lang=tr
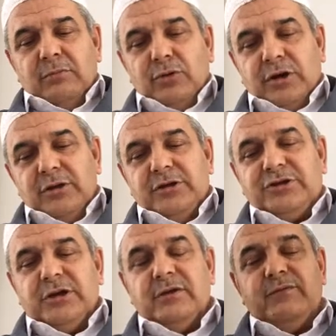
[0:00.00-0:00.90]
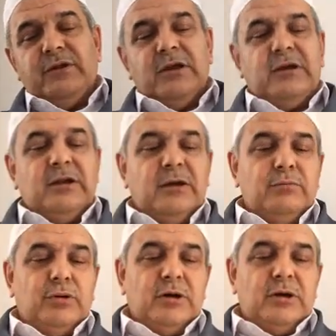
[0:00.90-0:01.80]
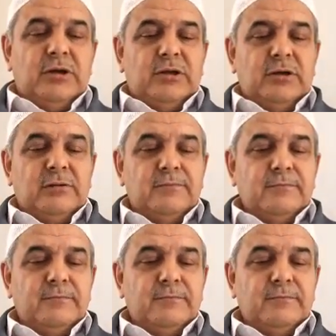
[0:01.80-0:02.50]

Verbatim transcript: Bu hadis-i şerifi de yine Buhari